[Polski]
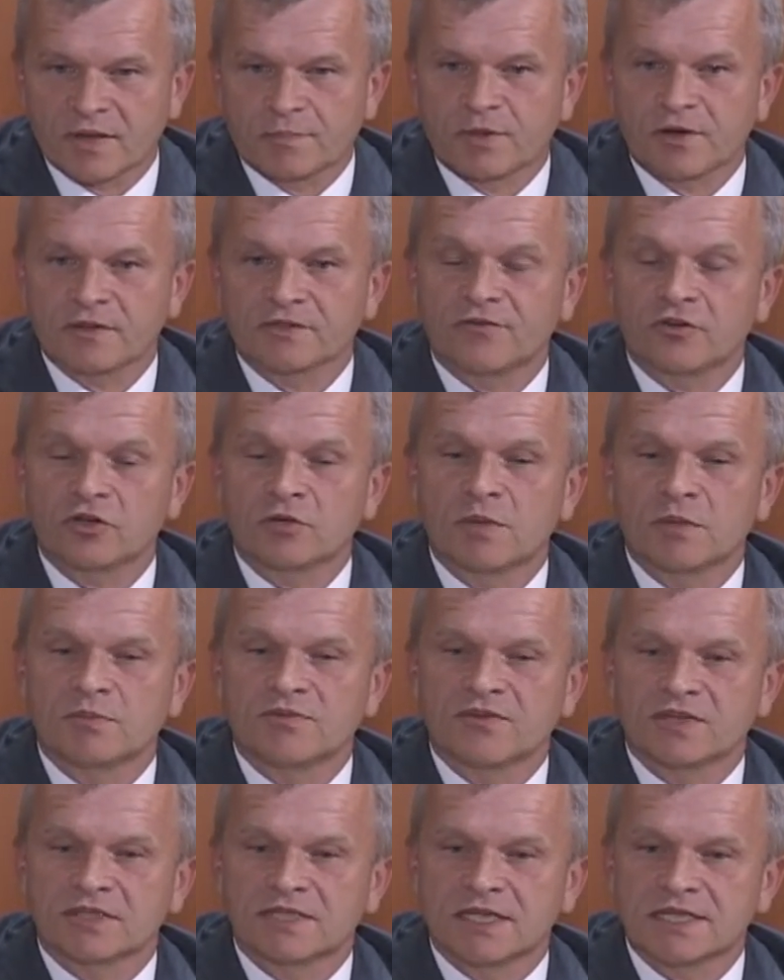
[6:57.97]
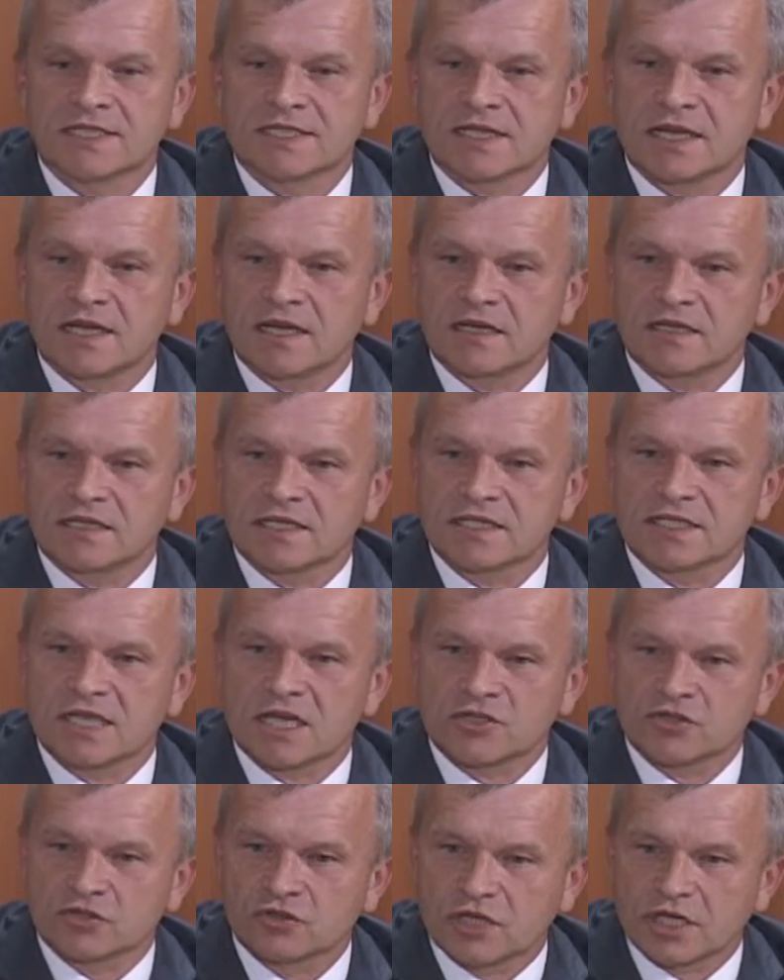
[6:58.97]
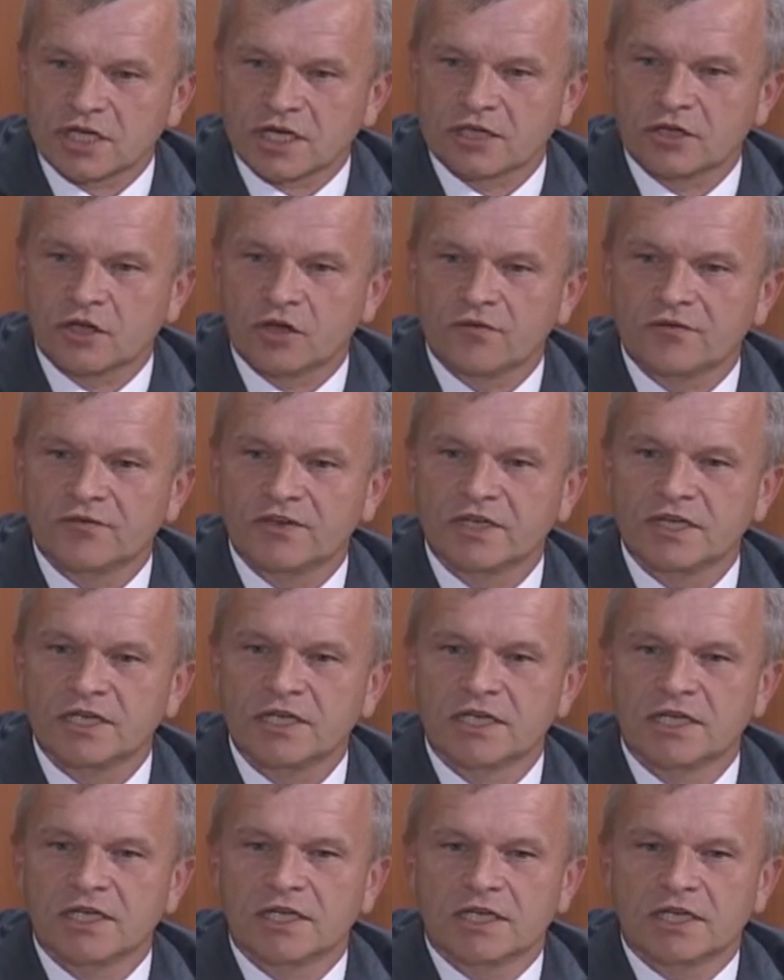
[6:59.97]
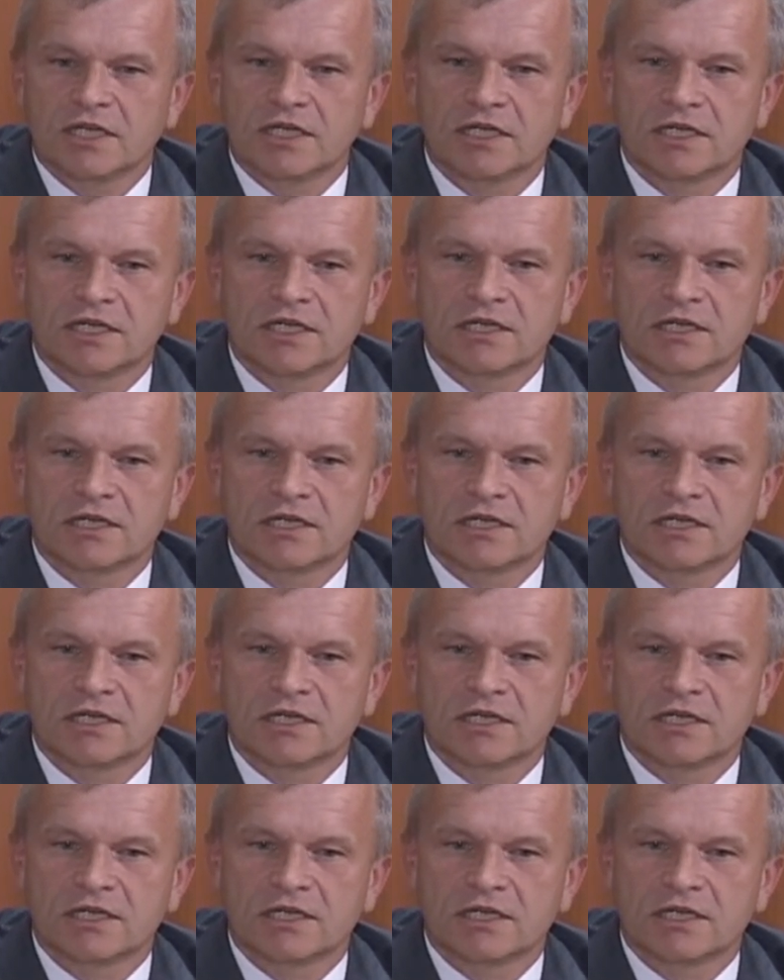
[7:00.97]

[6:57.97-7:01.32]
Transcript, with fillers: Platforma Obywatelska, Zarząd Krajowy e,